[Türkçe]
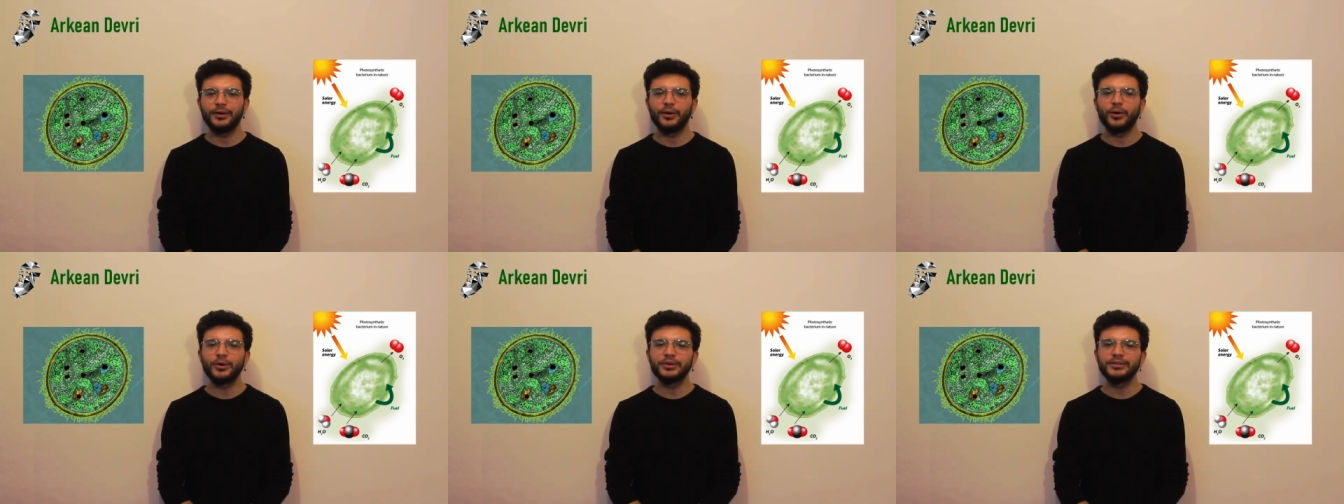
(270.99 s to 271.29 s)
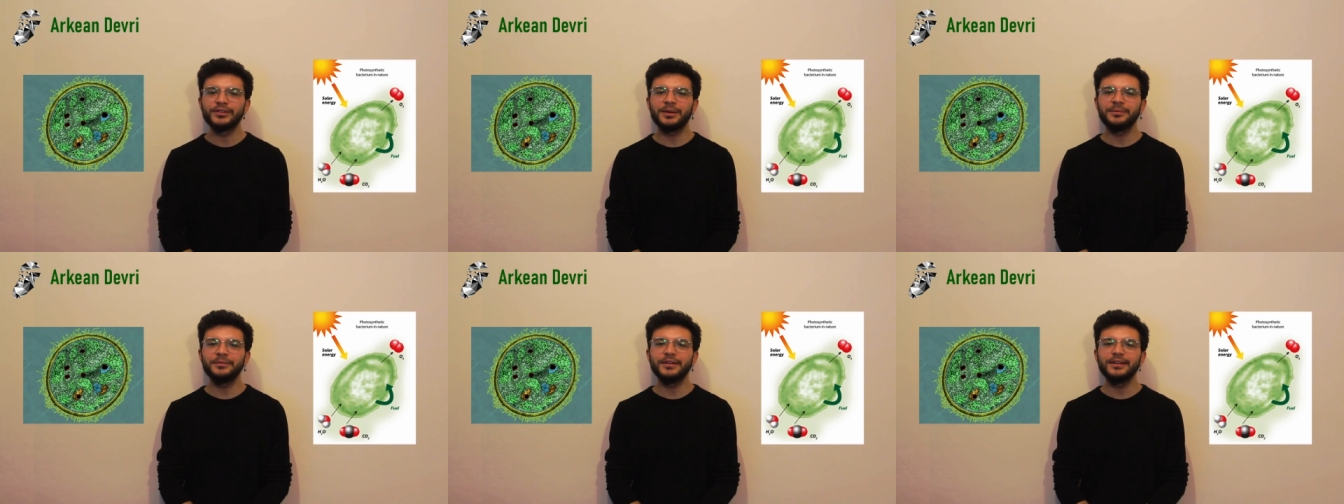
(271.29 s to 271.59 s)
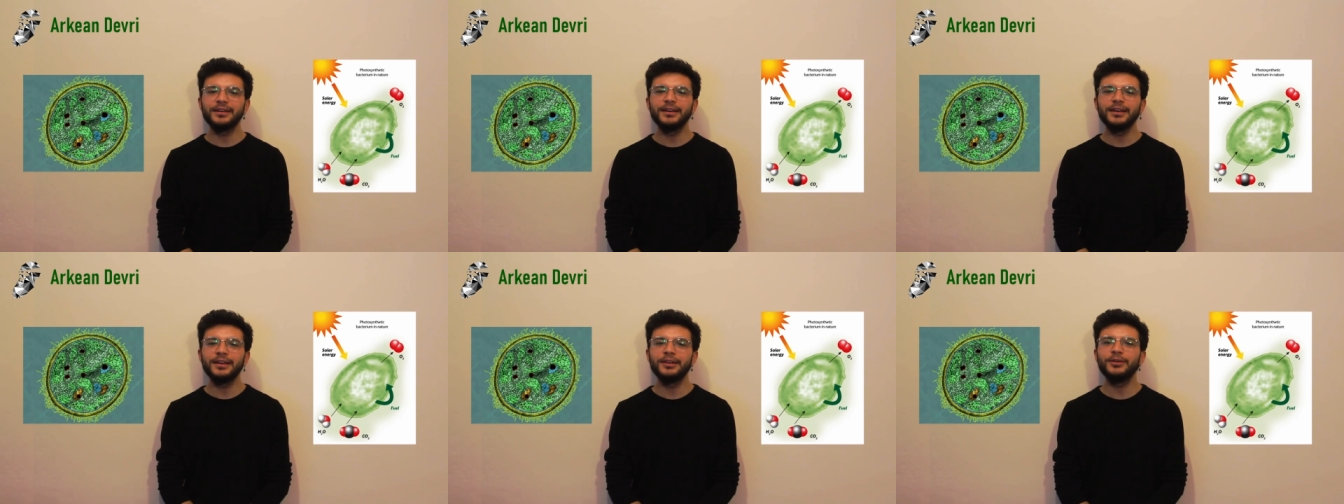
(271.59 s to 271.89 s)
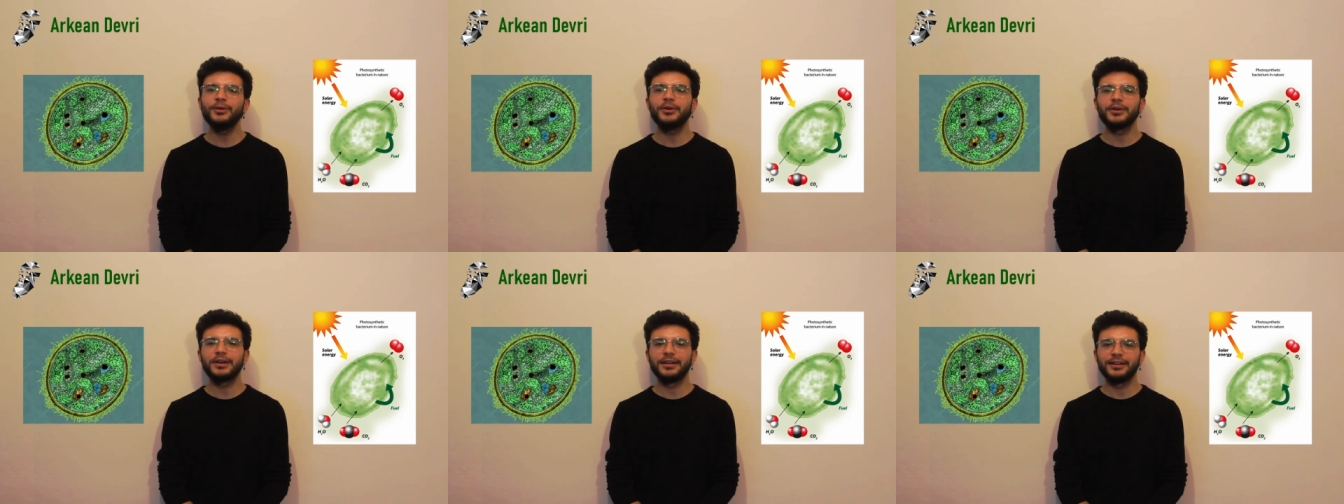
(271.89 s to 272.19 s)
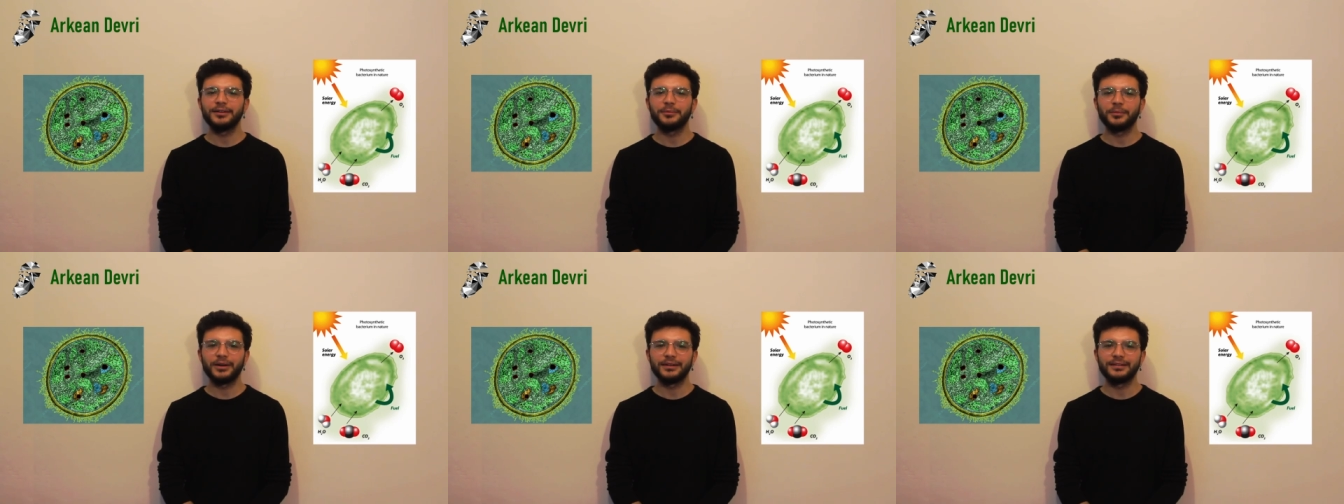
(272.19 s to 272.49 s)
ortamdaki
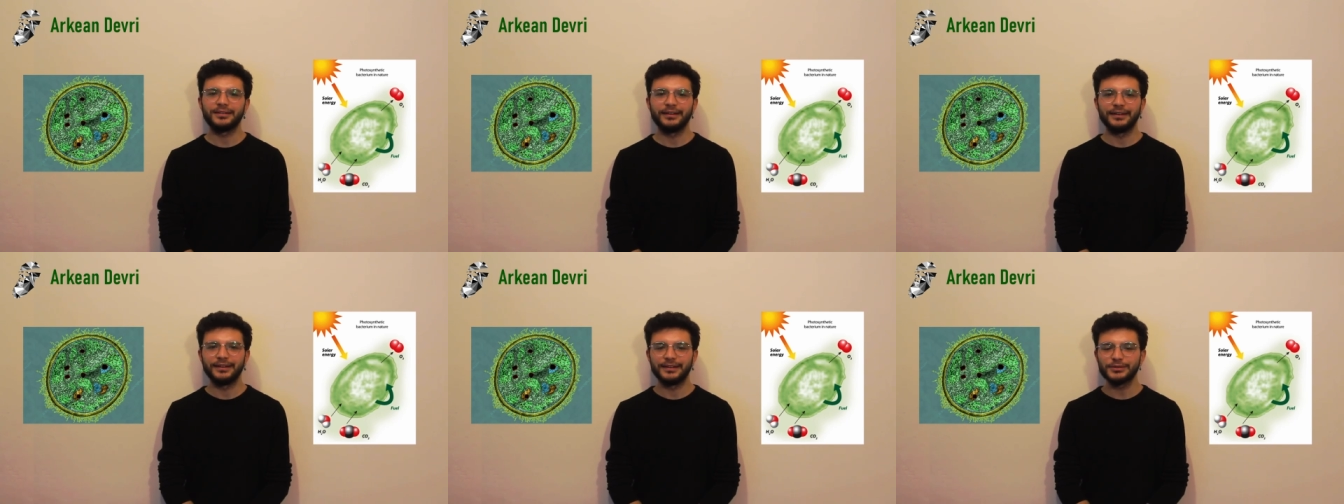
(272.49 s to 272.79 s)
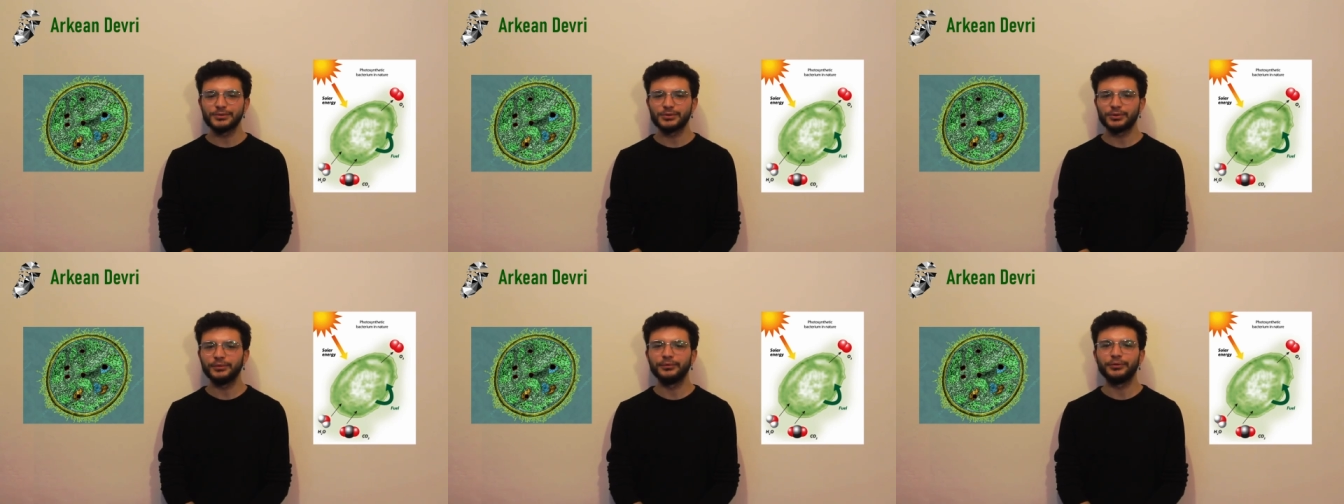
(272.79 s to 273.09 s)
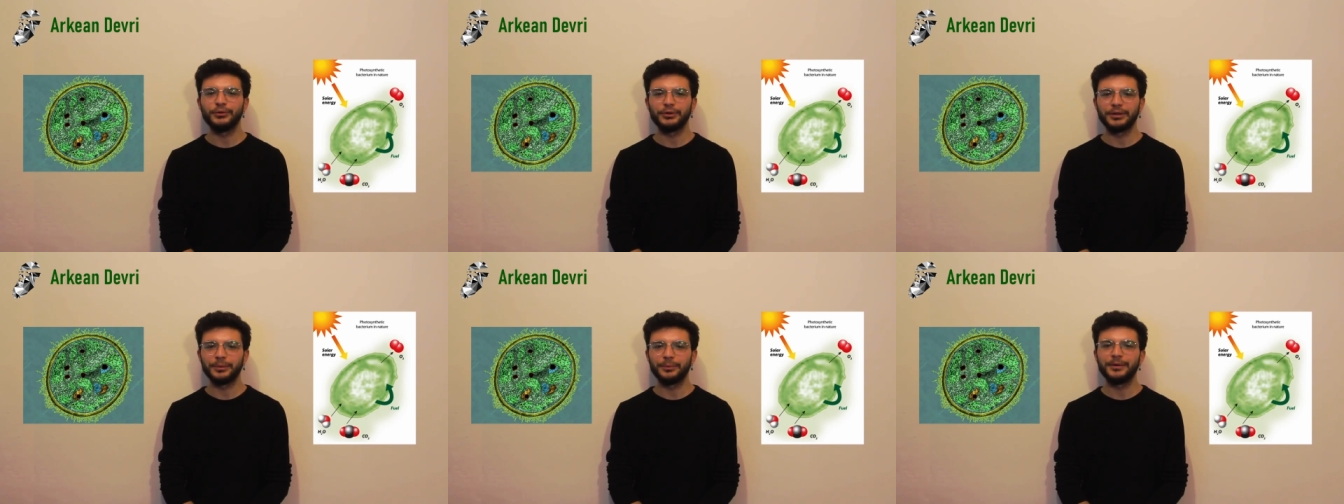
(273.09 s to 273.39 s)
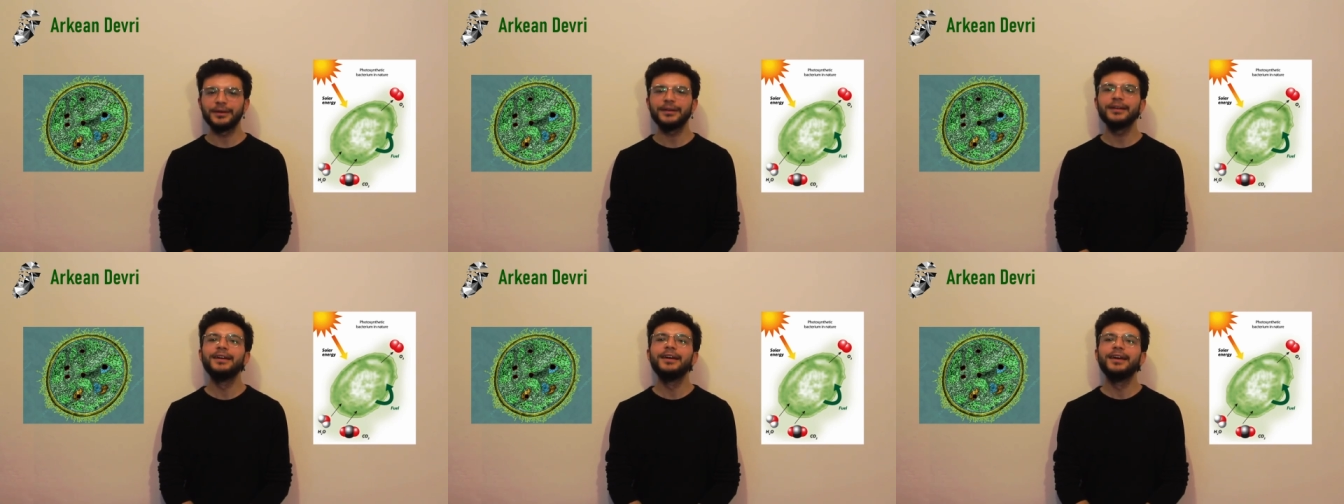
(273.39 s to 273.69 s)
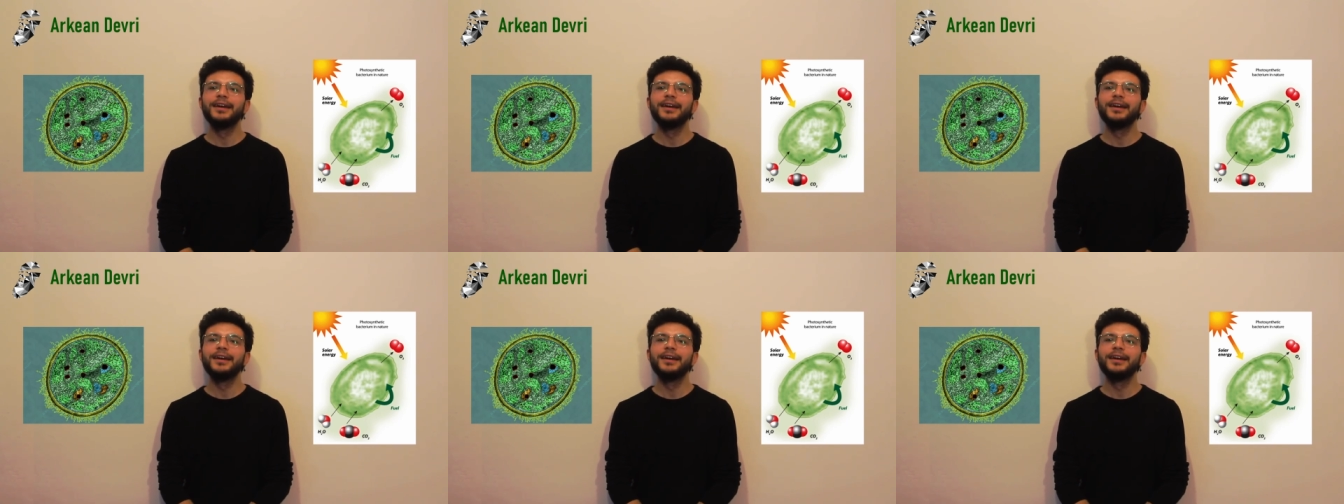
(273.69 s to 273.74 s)
inorganik maddeleri, sülfür gibi,